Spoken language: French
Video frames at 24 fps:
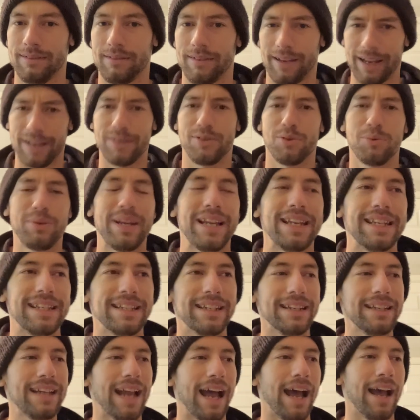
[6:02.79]
Radio
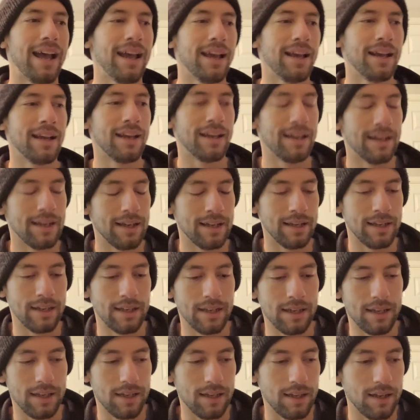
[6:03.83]
Galilée, la,
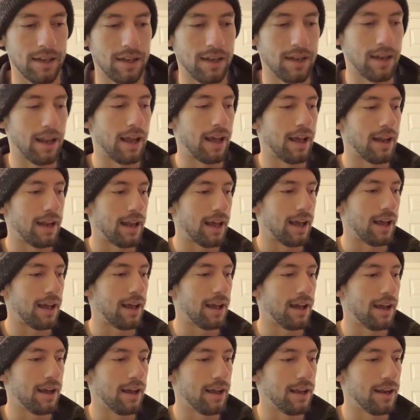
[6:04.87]

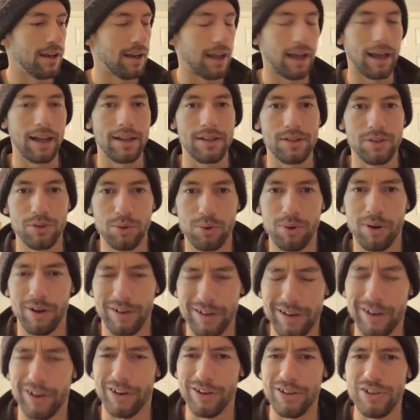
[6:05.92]
la, la, radio
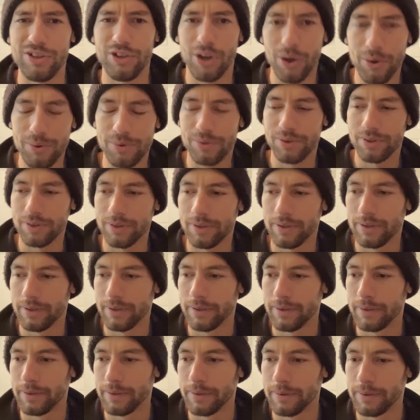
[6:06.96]
religieuse.
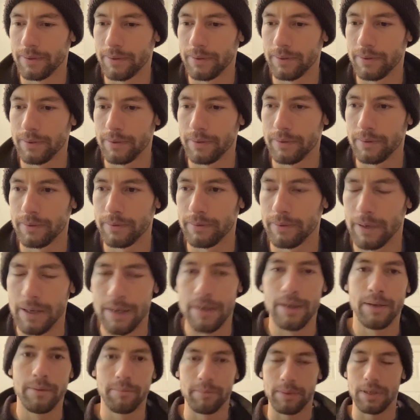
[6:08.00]

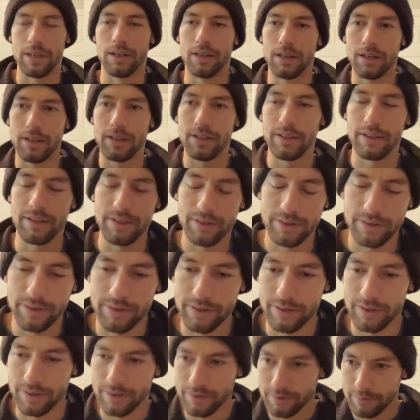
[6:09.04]
Puis là,
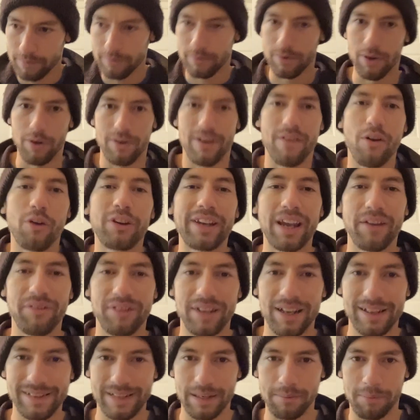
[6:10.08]
il avait un café dans
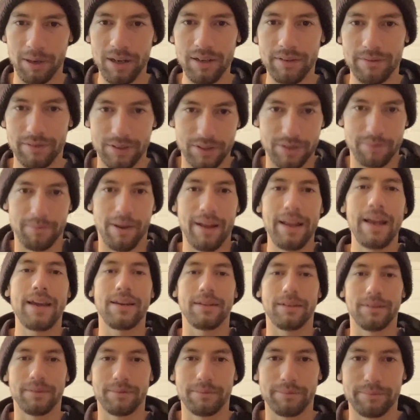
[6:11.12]
ses mains. Je je demande, hey,
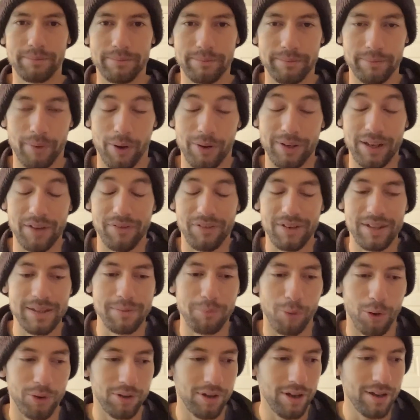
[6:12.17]
un café Tim
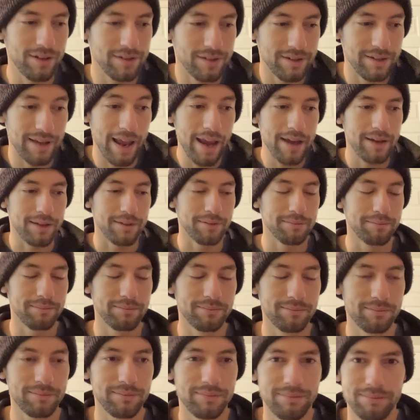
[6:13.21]
Hortons? Il dit, hey,
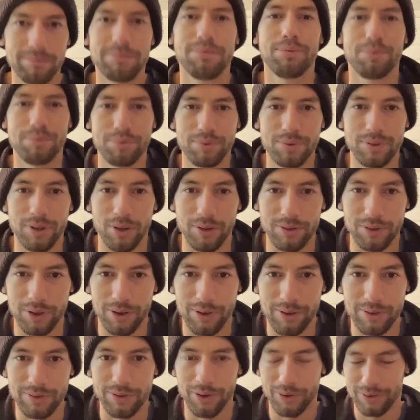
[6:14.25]
t'as
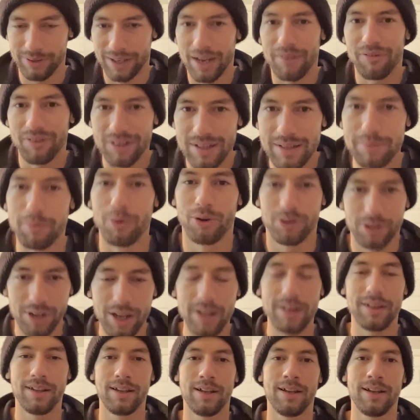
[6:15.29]
un, un café Tim Hortons?